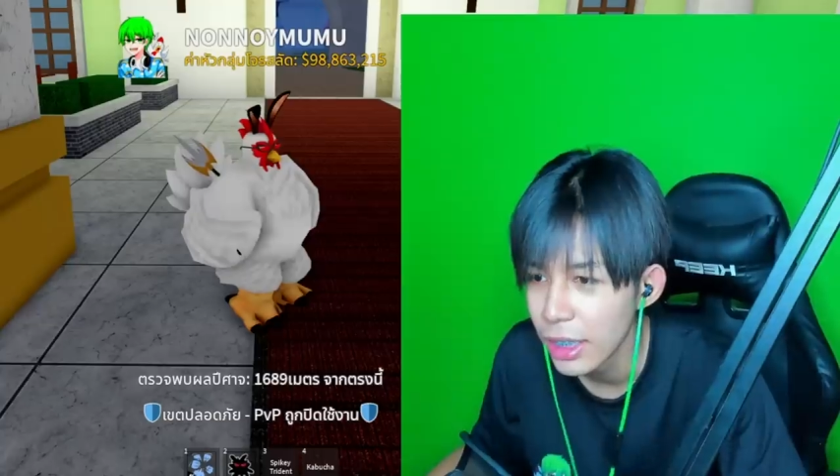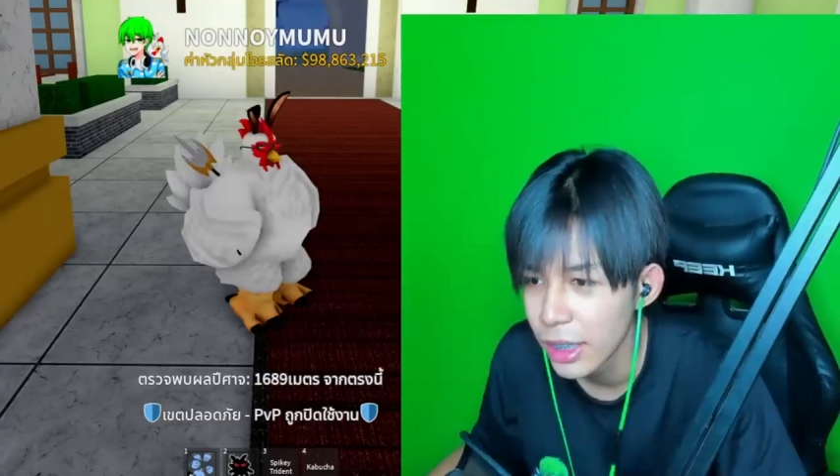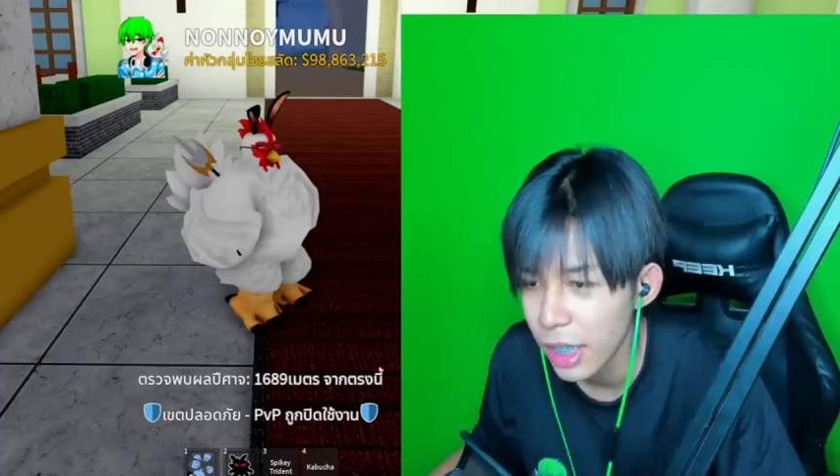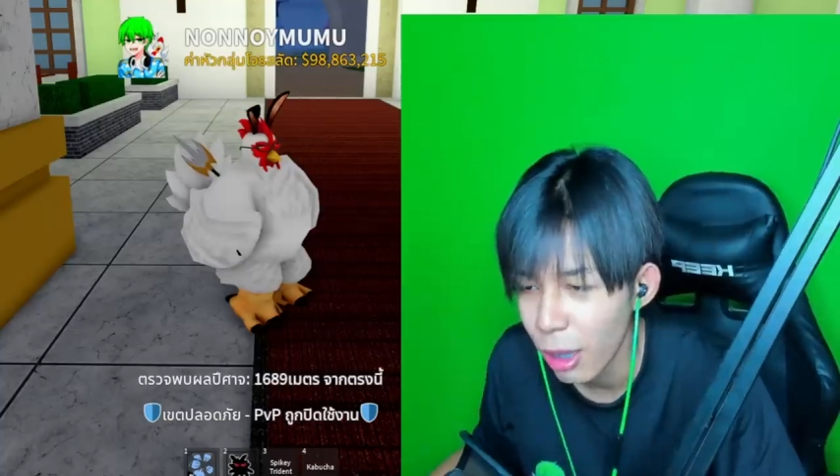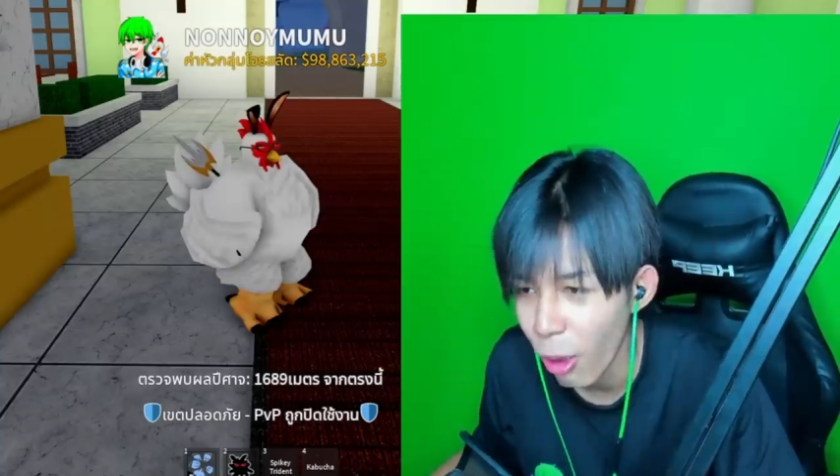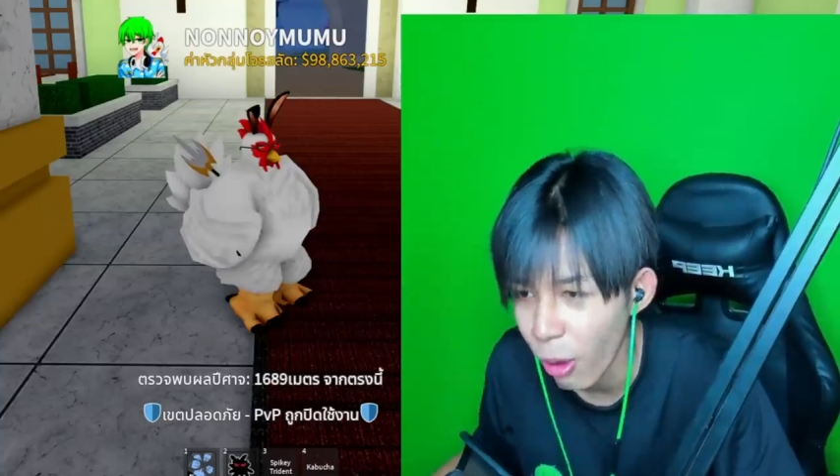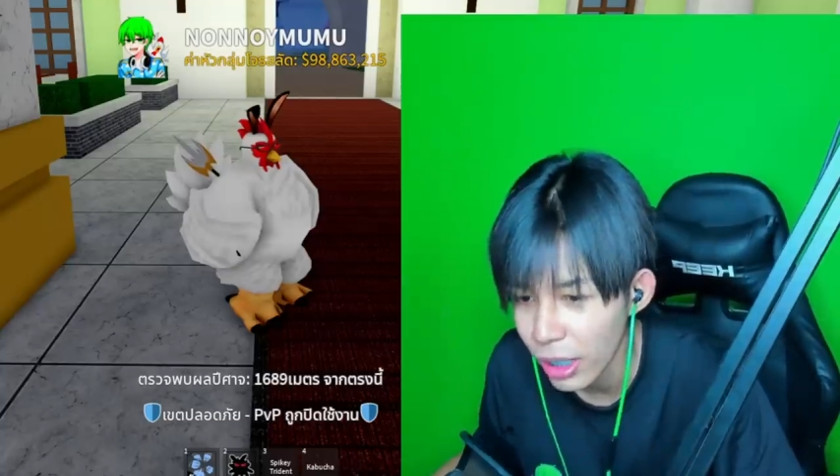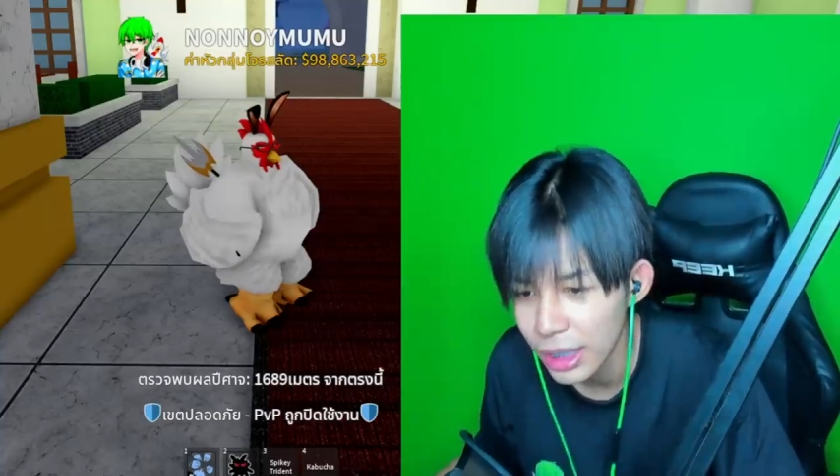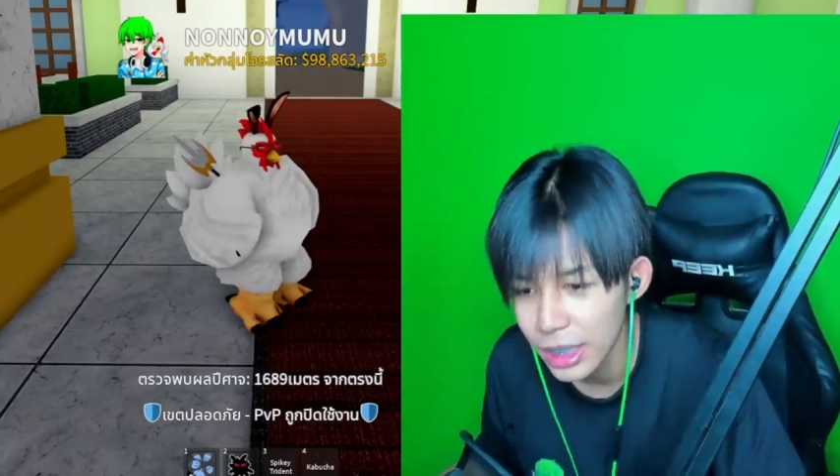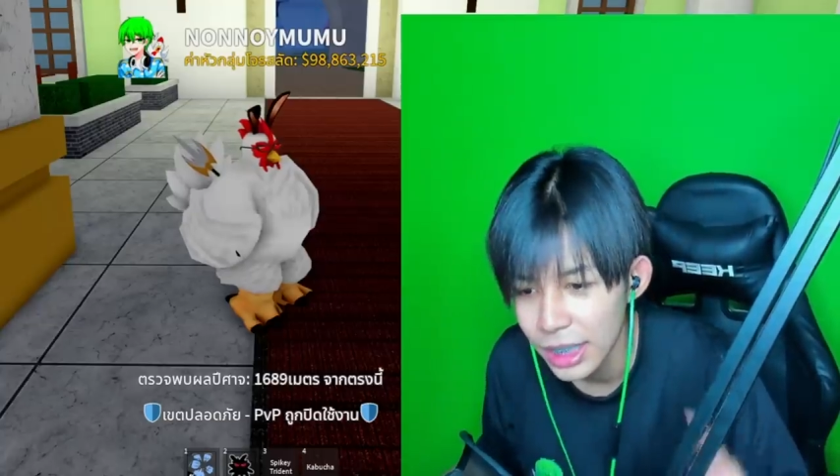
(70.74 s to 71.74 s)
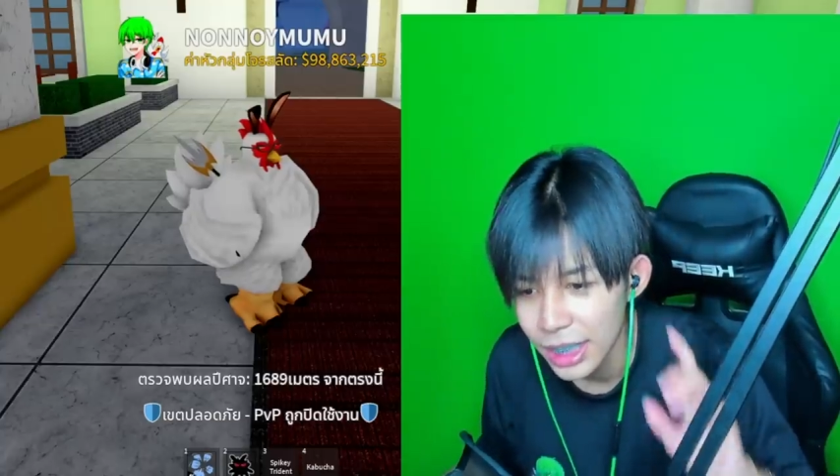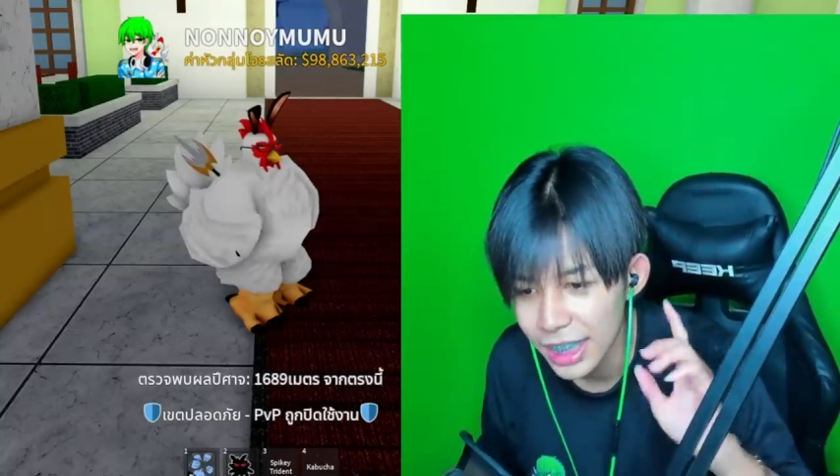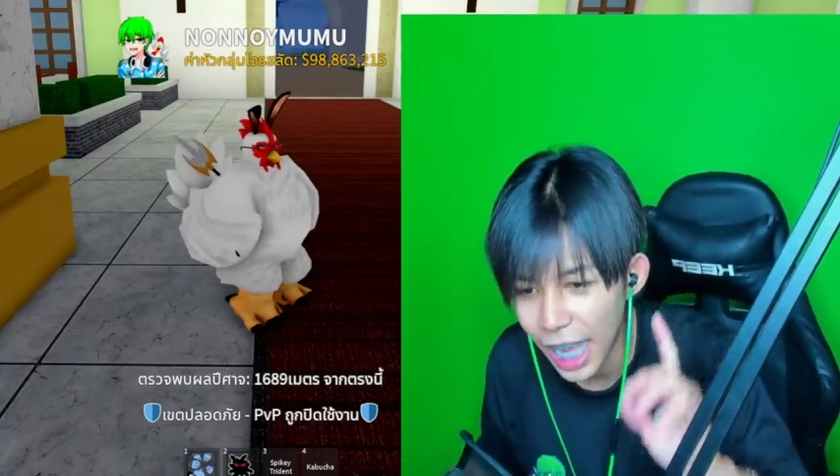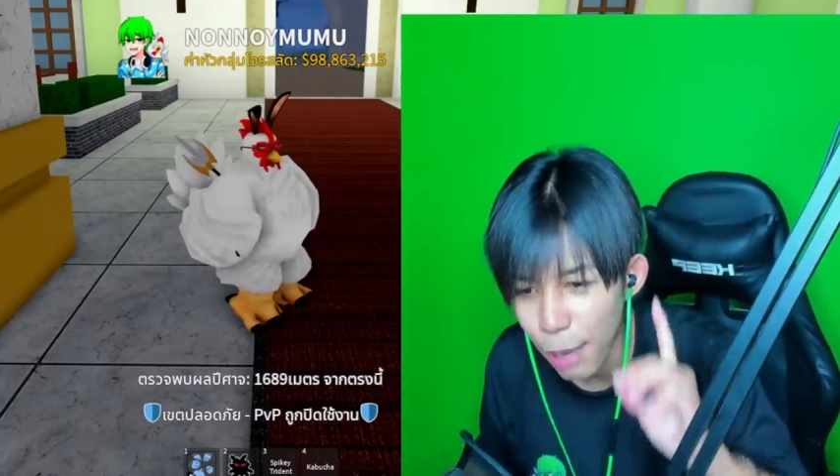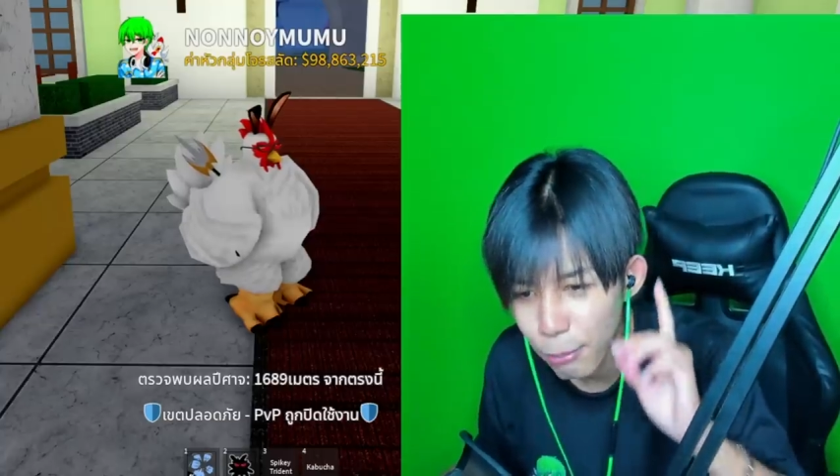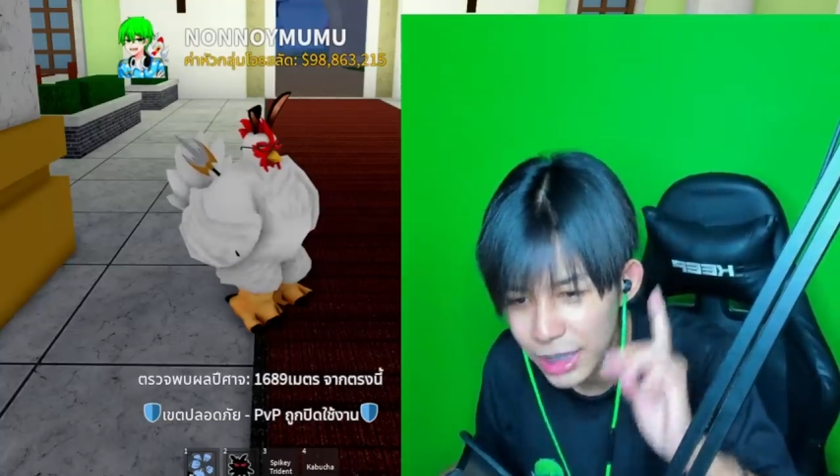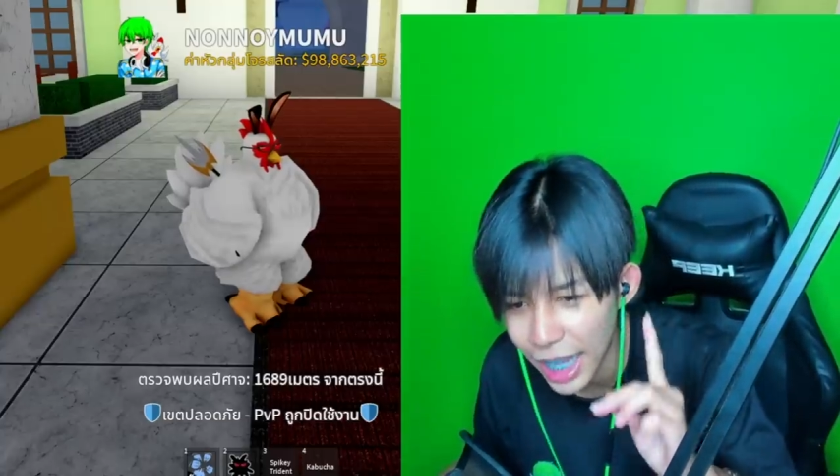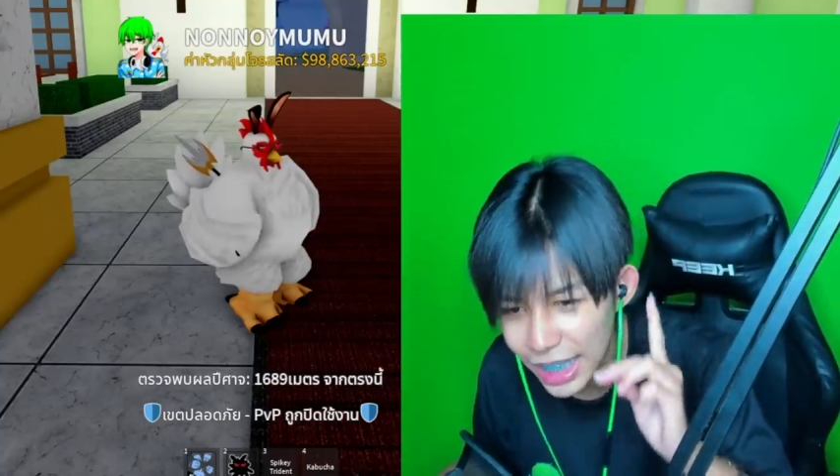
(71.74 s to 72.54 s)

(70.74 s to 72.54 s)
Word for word: ฉลองสามแส